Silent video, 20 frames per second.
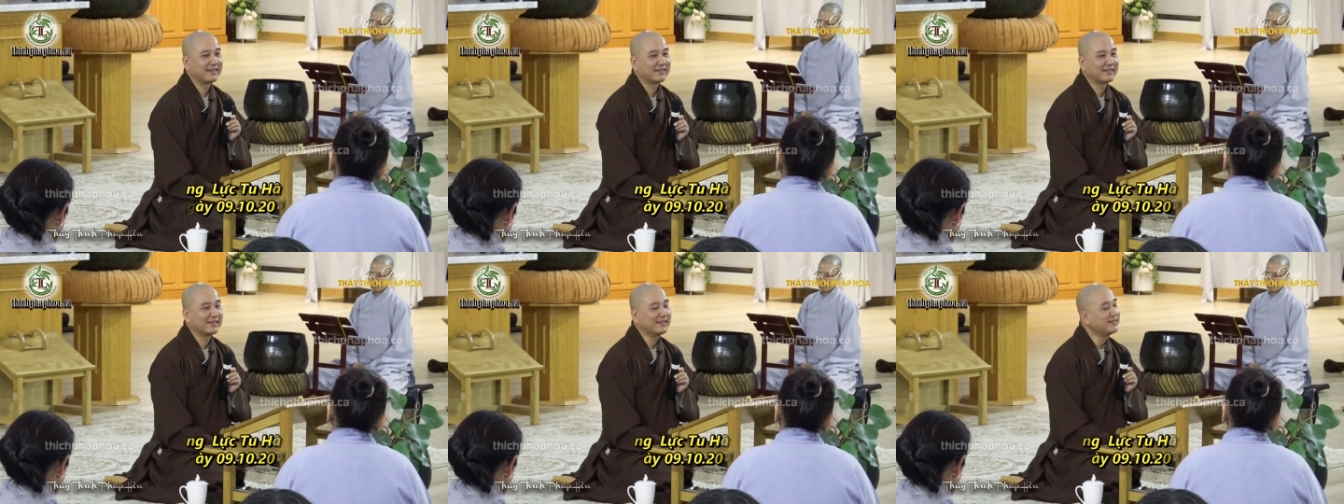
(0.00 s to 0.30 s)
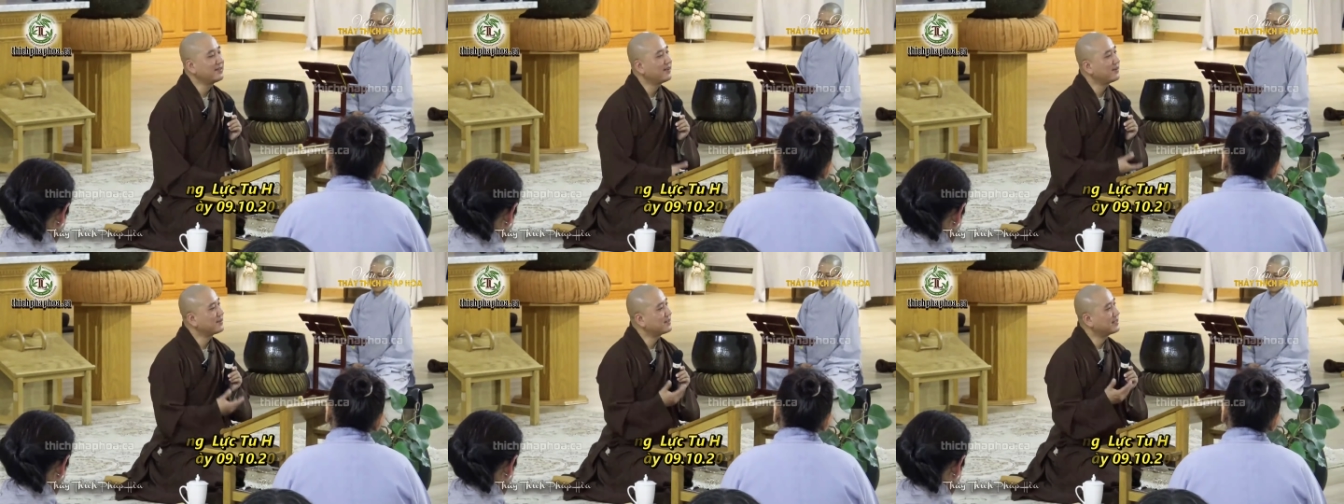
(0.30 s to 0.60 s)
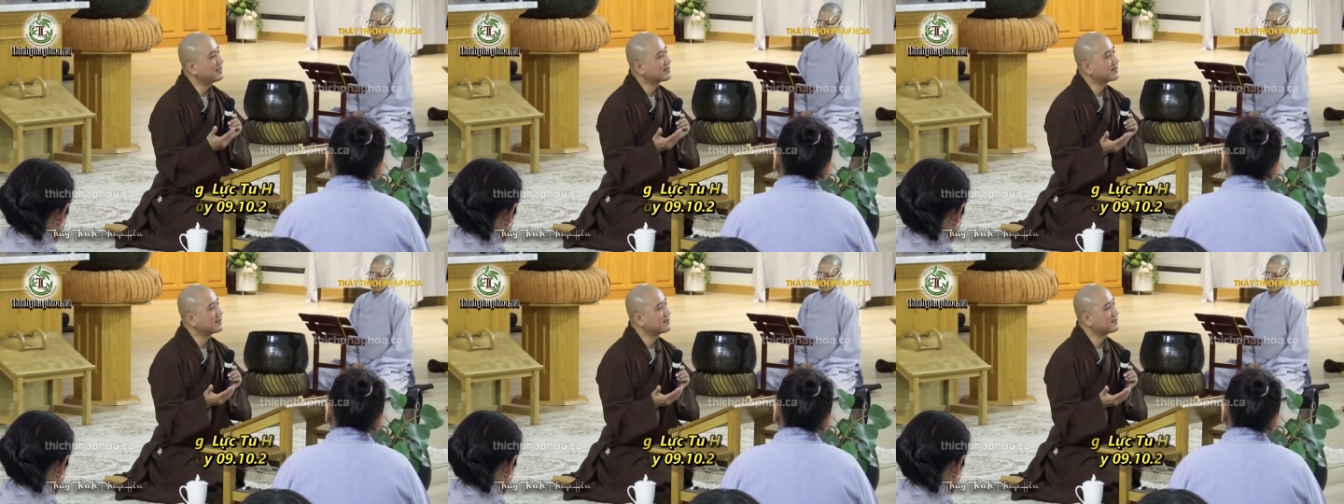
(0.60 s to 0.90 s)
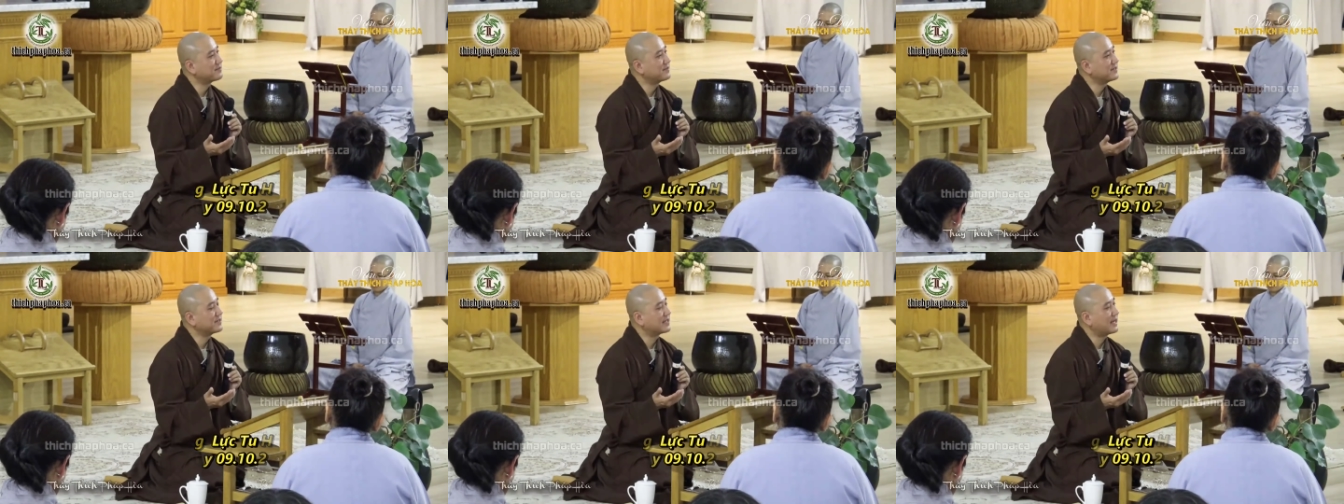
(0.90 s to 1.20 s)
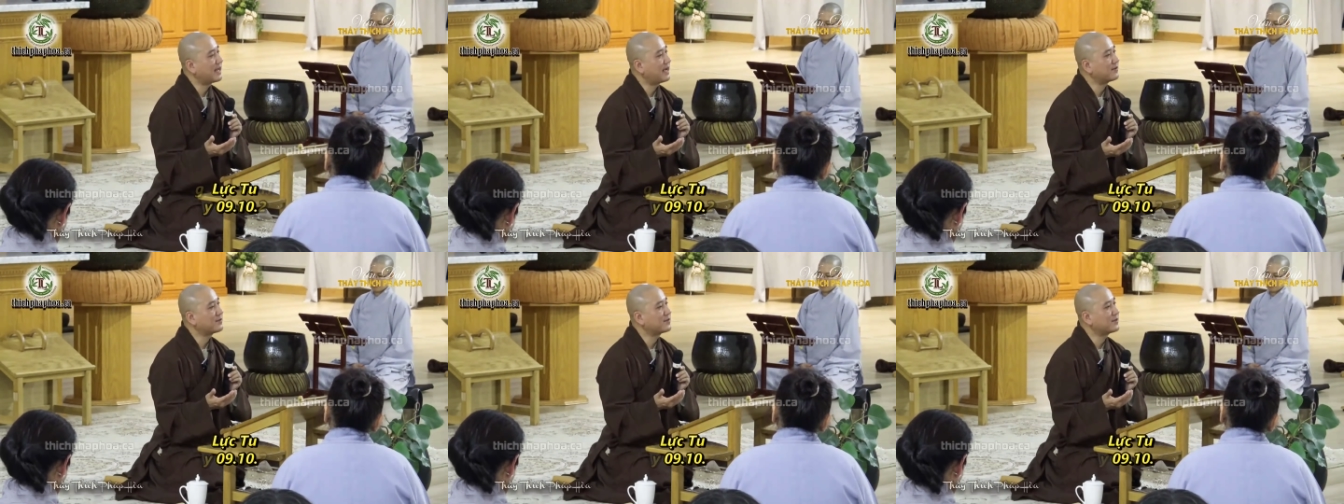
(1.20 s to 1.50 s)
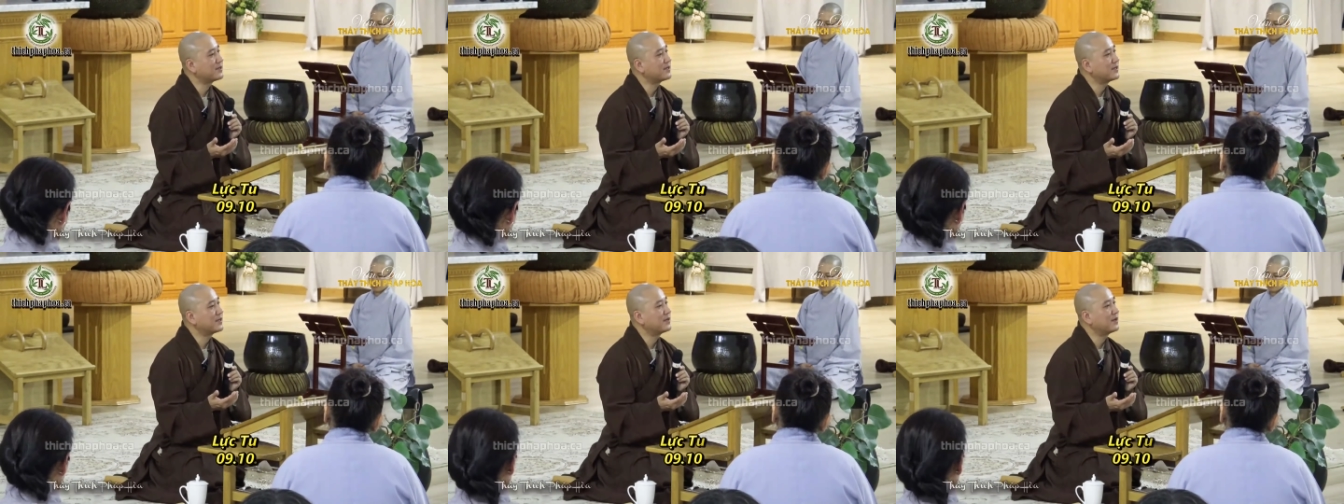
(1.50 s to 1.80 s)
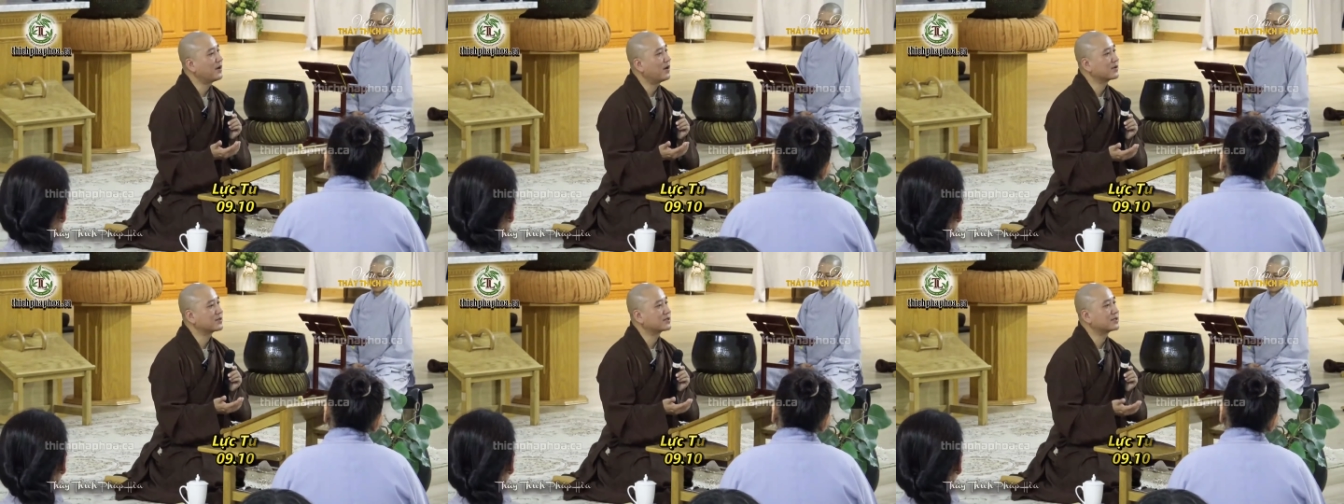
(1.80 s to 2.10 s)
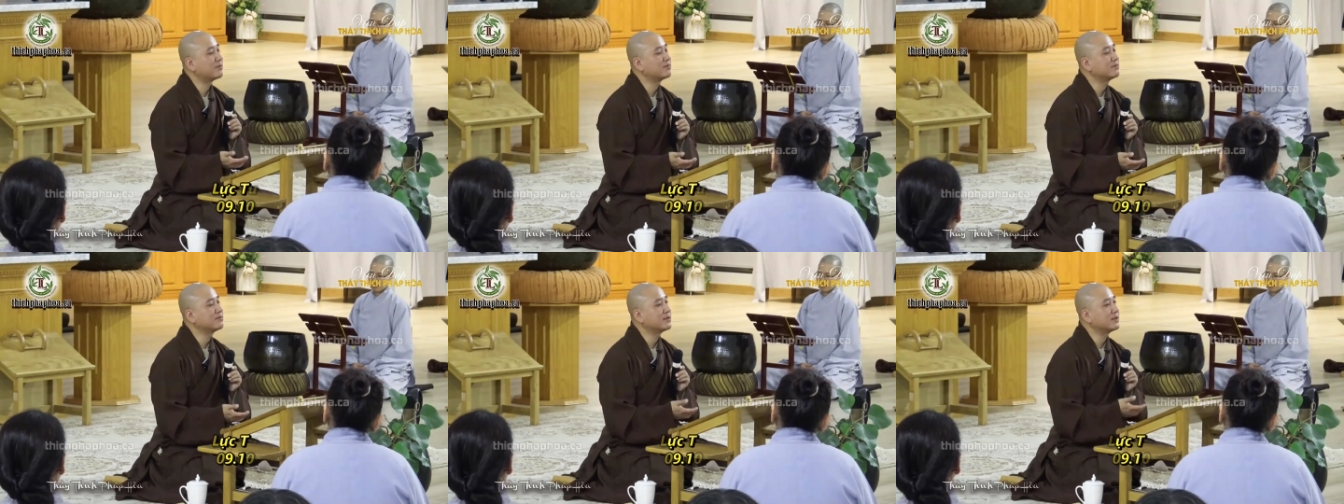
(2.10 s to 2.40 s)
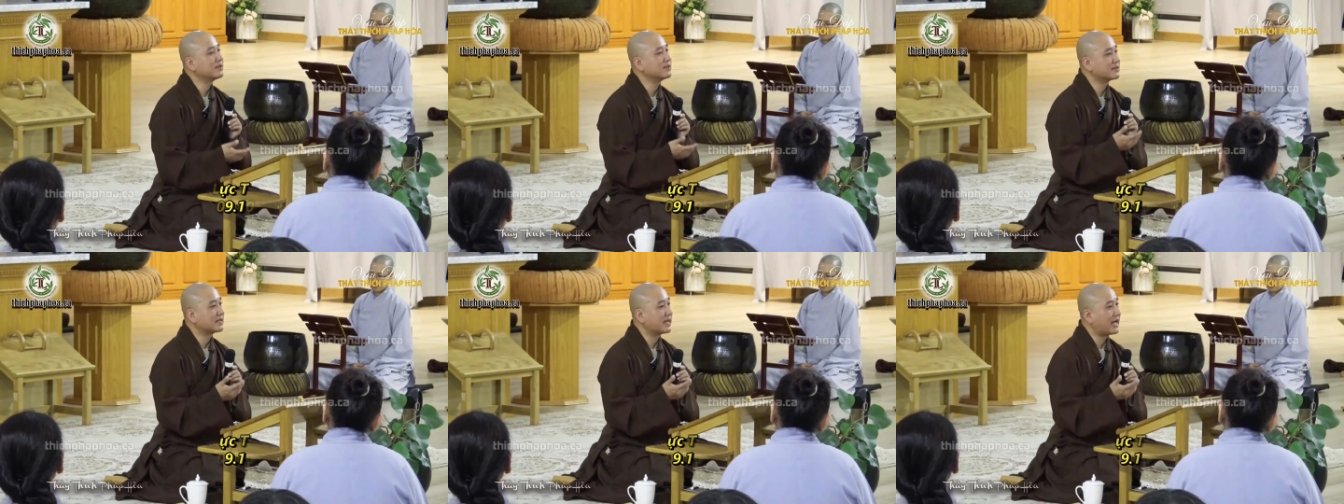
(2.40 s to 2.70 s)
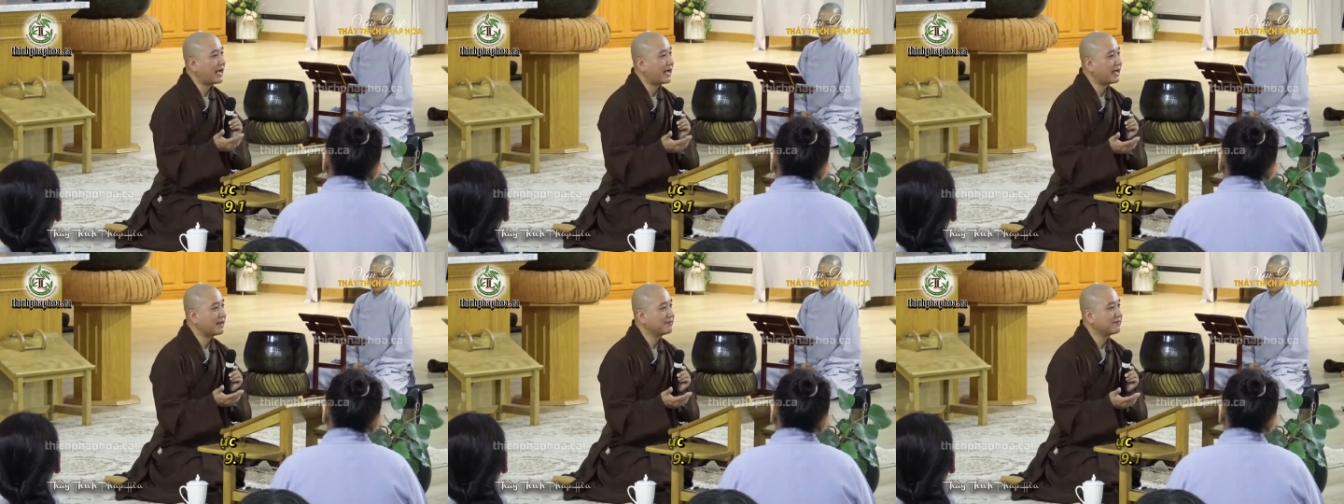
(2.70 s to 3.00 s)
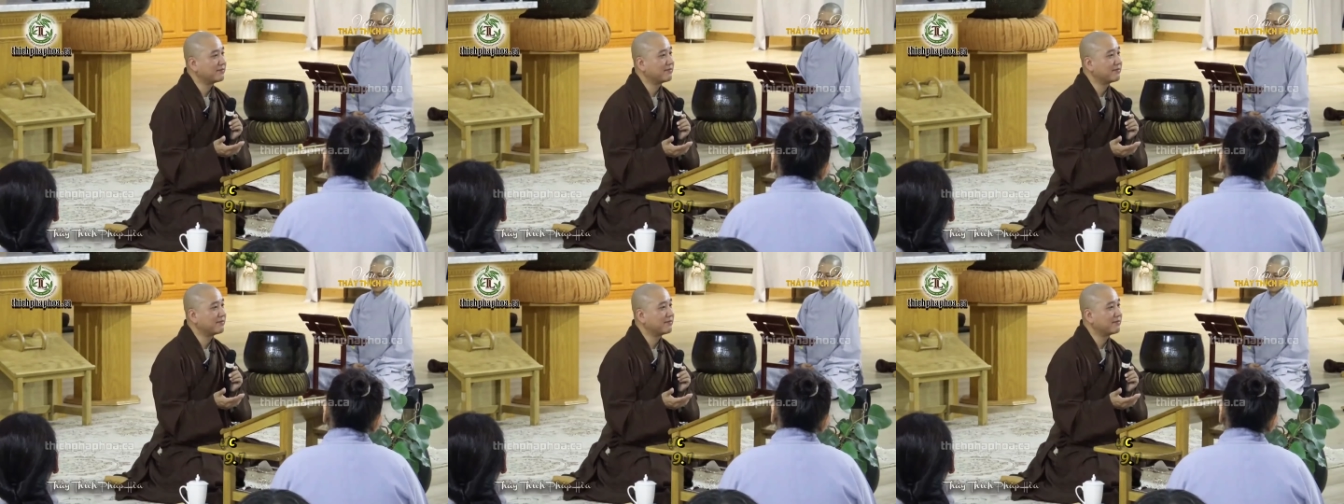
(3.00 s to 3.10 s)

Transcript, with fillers: Chính họ diệt được phiền não cho nên họ sống tự tại.